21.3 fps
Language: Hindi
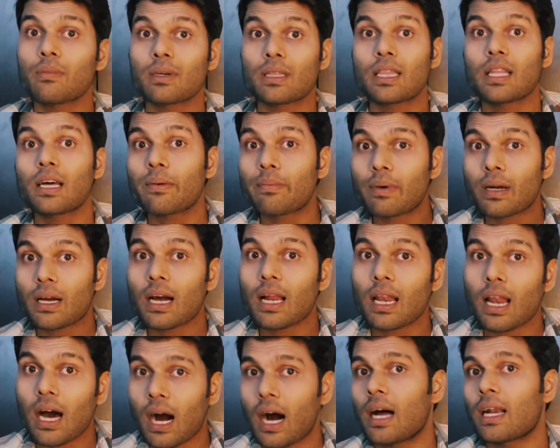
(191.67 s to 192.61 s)
मतलब
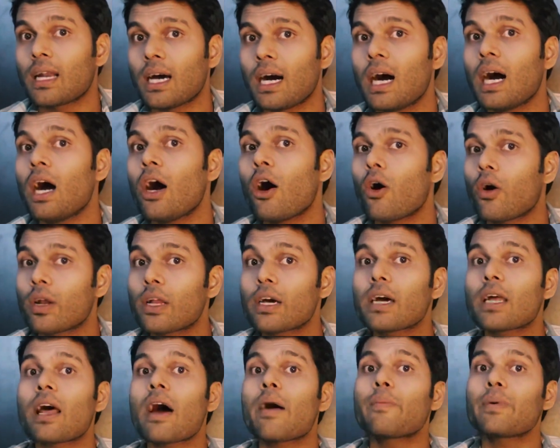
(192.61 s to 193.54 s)
कल आना और
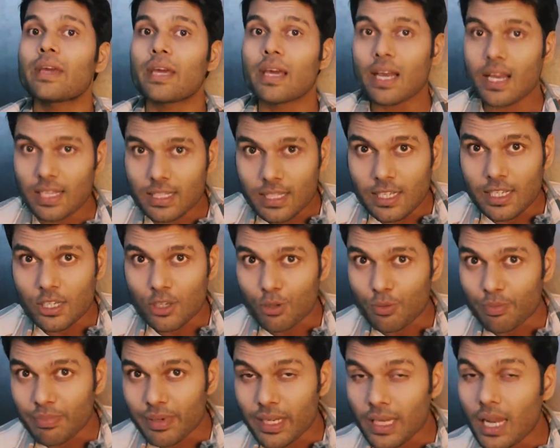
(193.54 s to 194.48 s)
अगर आप ये
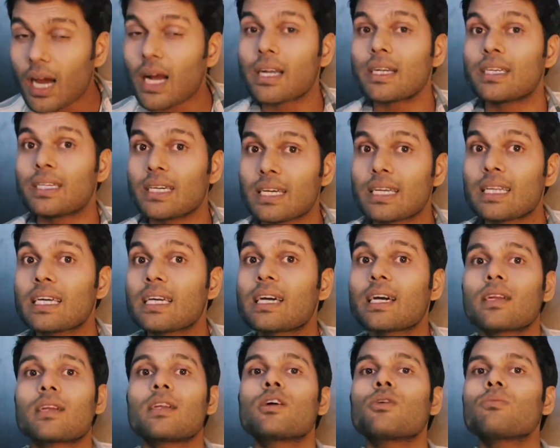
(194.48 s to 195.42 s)
चीज बिना डरे
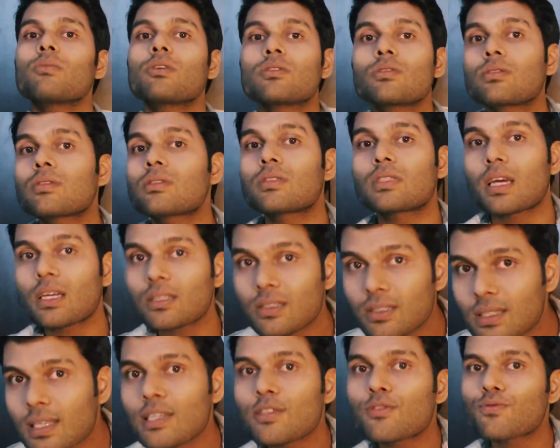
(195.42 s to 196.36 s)
करने में
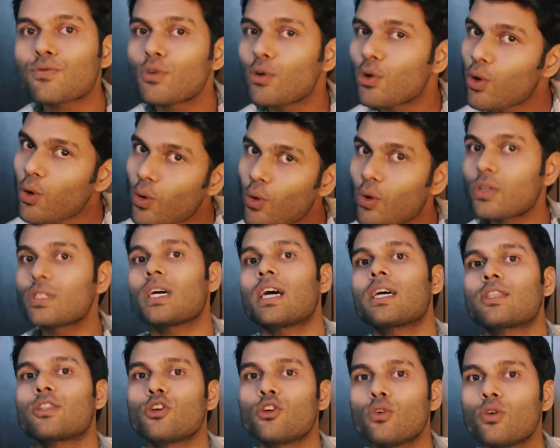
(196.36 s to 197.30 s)
सक्सेसफुल हो
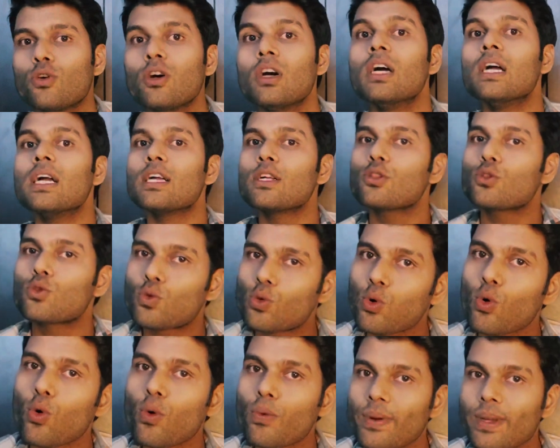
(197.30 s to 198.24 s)
जाते हो
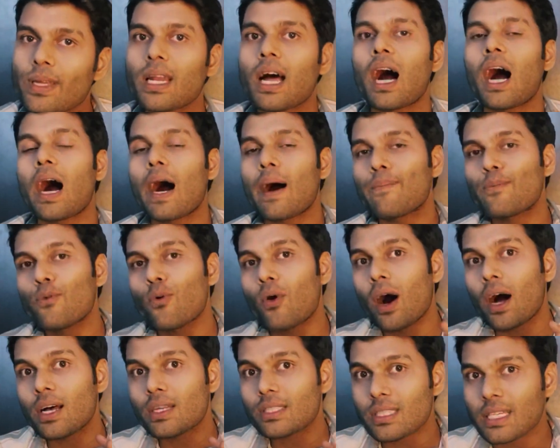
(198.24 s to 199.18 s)
तो फिर आप
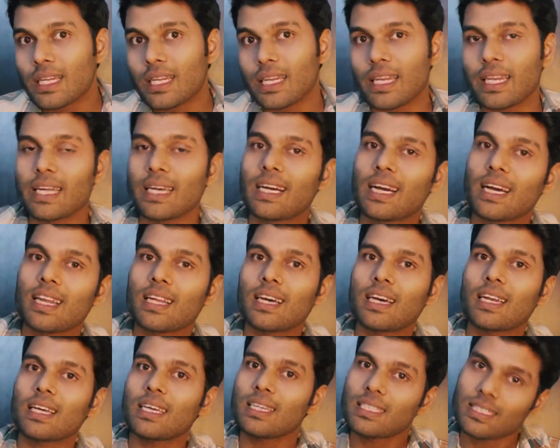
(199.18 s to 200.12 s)
वहां से निकल
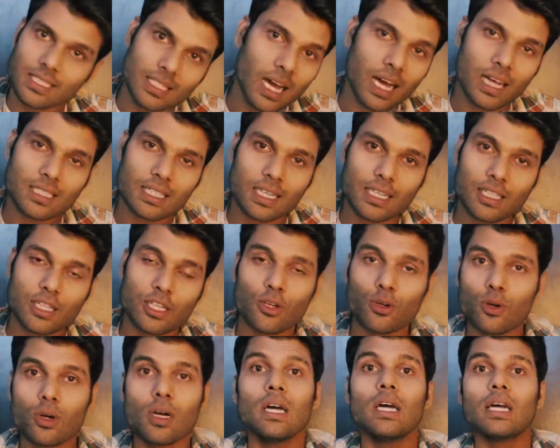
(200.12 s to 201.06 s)
करके जा सकते
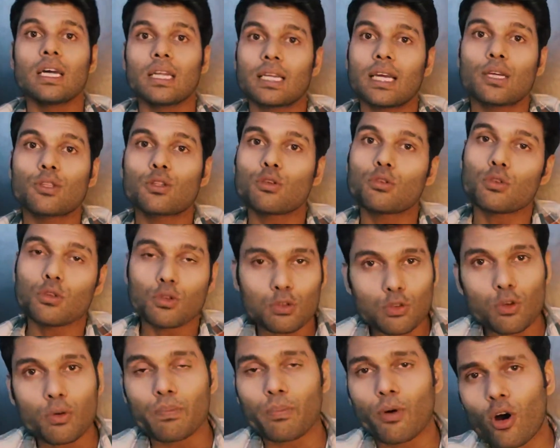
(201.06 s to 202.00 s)
हो नहीं तो
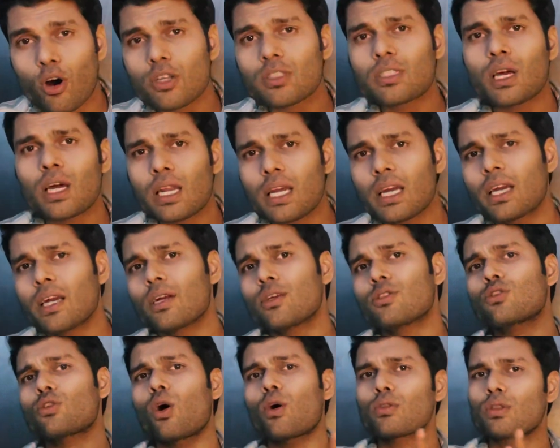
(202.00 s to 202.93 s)
दोस्तों बहुत सारे
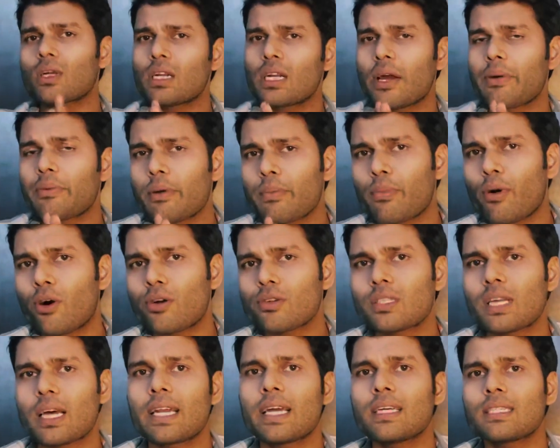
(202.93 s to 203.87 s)
साउथ इंडिया में
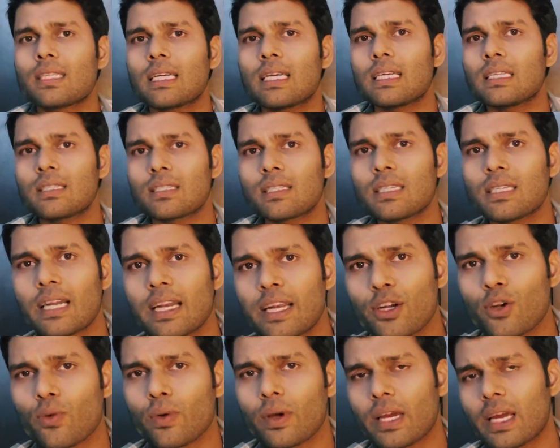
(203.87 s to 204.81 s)
बहुत सारे ऐसे
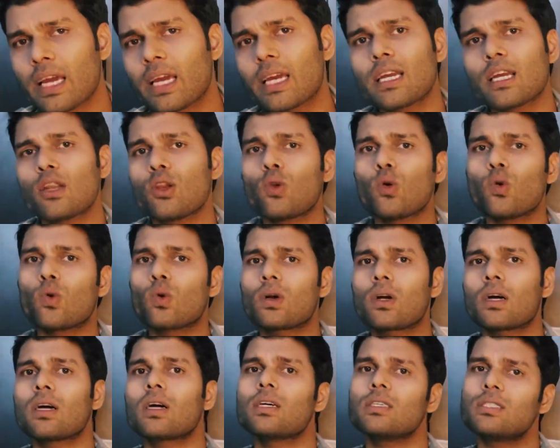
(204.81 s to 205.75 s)
इंसिडेंट हुए हैं कि
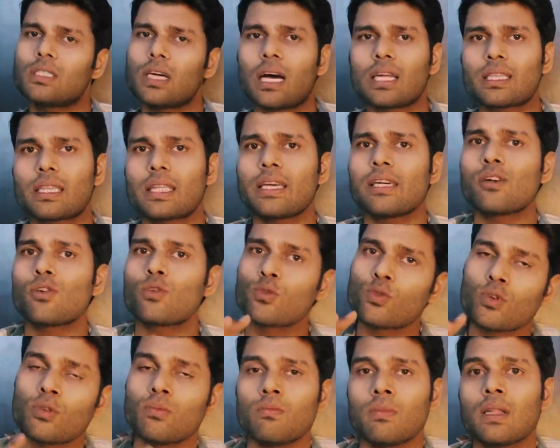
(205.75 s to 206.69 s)
लोग जाते हैं
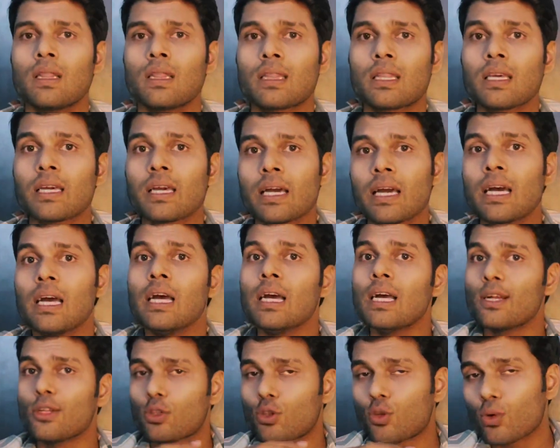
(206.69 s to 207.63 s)
उनको मिलती है
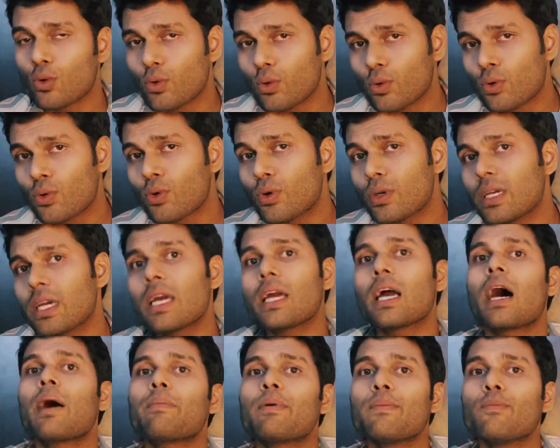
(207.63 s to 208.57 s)
तो उनको ये
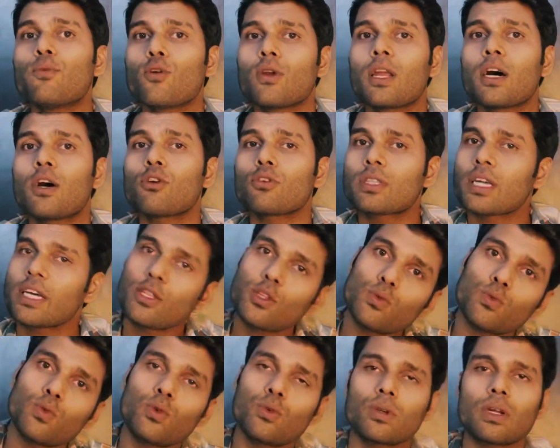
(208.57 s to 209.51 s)
यहाँ पे बोलना होता है
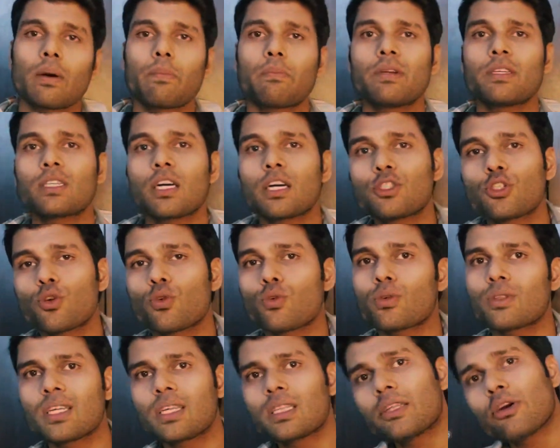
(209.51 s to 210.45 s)
तो वो उनका पीछा
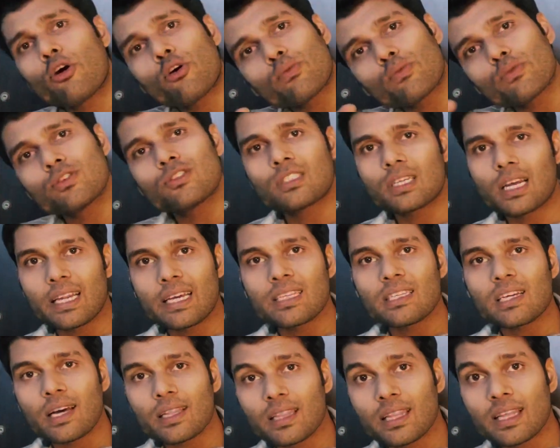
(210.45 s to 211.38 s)
छोड़ देती है और वो चले
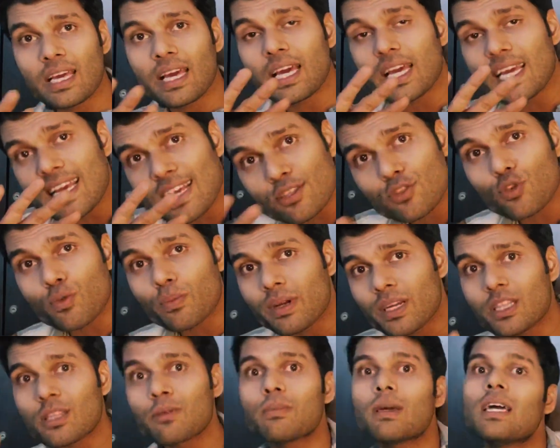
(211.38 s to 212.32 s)
जाती है इस
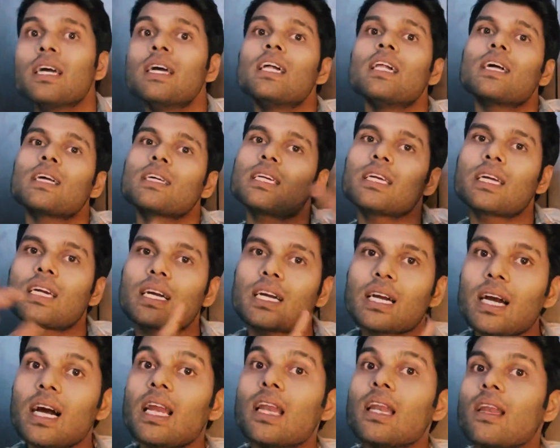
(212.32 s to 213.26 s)
उम्मीद में कि
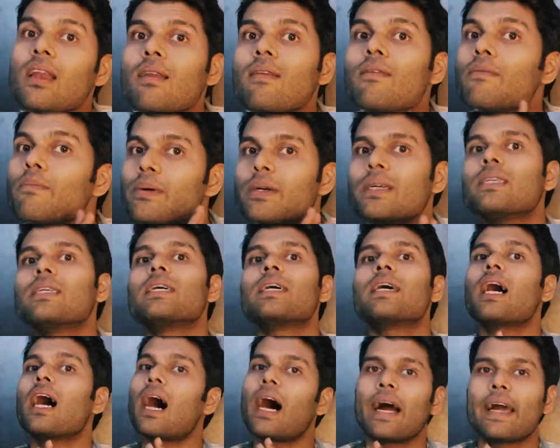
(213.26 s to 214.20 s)
कल फिर
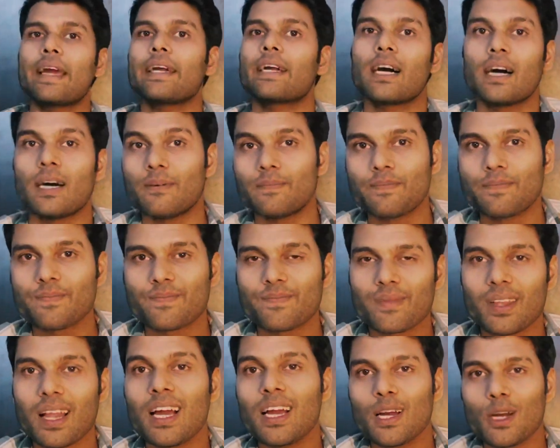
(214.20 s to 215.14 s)
ये आएगा
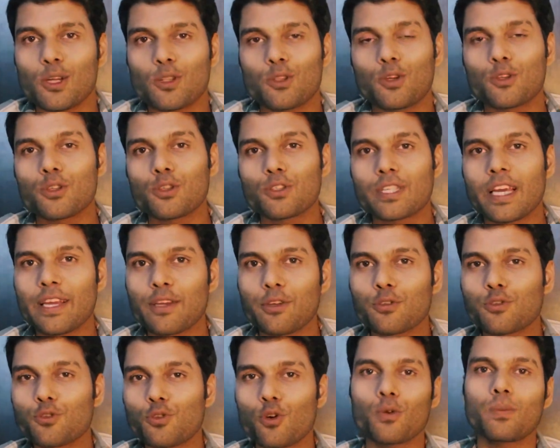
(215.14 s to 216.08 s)
दोस्तों थैंक
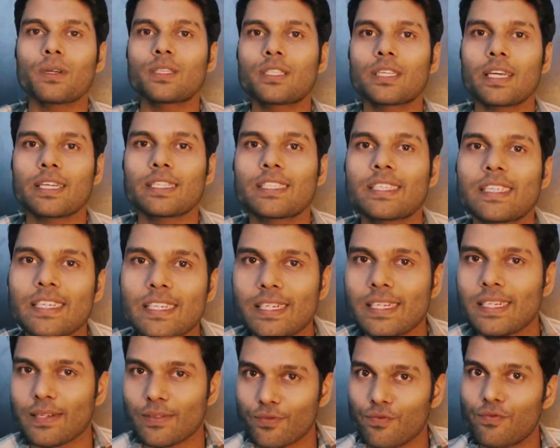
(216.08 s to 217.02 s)
यू सो मच ऐसे
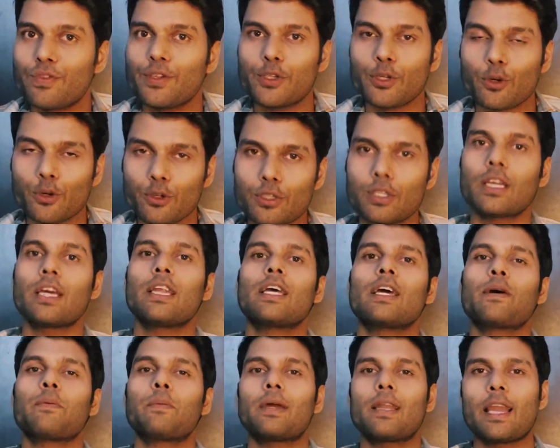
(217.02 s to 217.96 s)
वीडियोस के
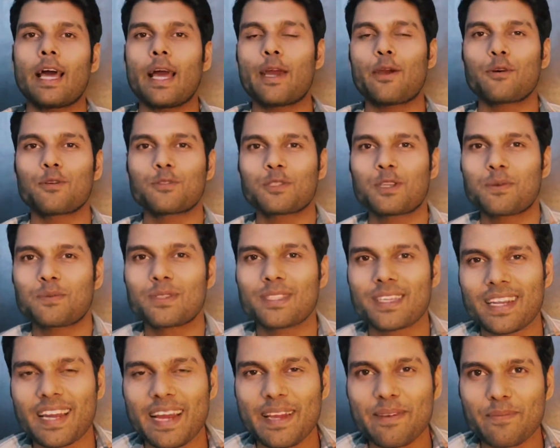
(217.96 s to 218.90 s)
लिए हमें लाइक और
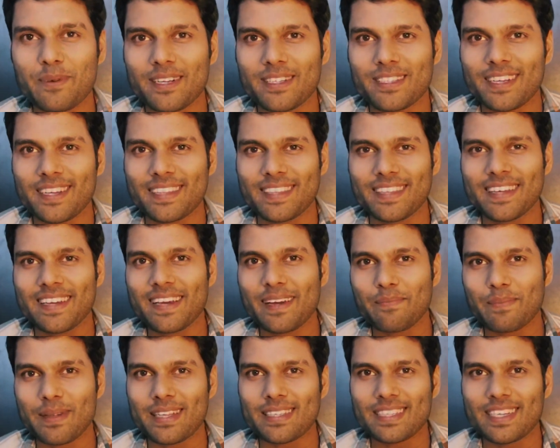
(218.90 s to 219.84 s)
सब्सक्राइब कर सकते हैं
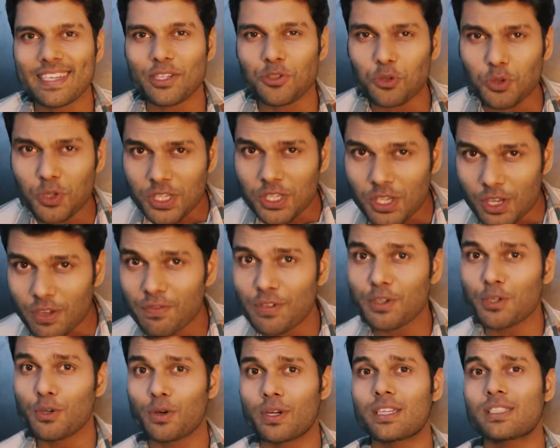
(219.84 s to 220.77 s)
हम ऐसे इंटरेस्टिंग
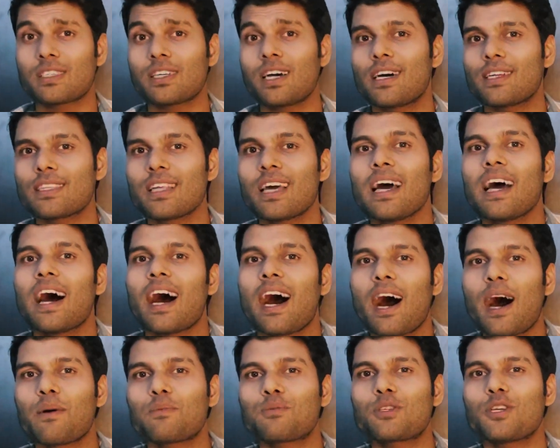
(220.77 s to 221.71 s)
वीडियो के
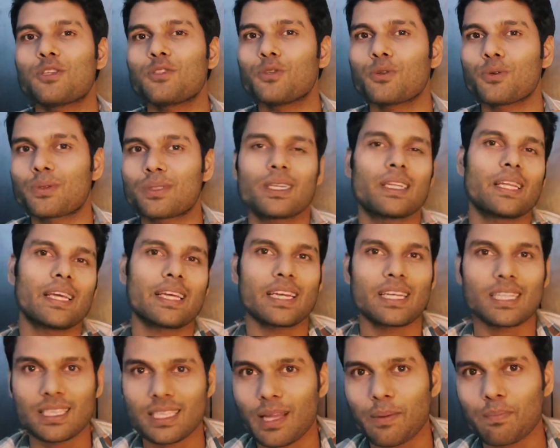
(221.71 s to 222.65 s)
साथ आपसे जुड़ते
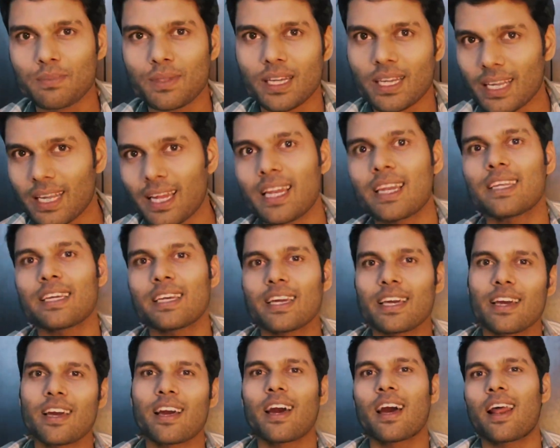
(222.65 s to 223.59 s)
रहेंगे तब तक के
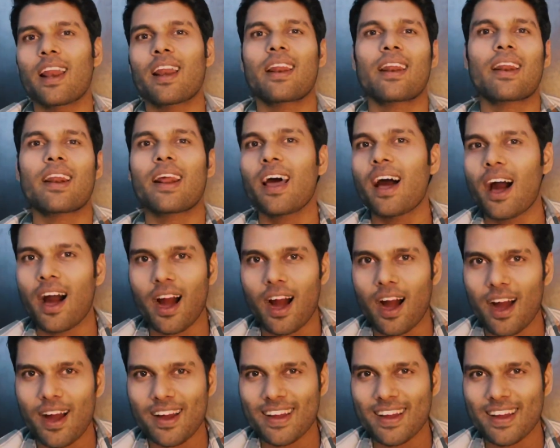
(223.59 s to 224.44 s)
लिए रा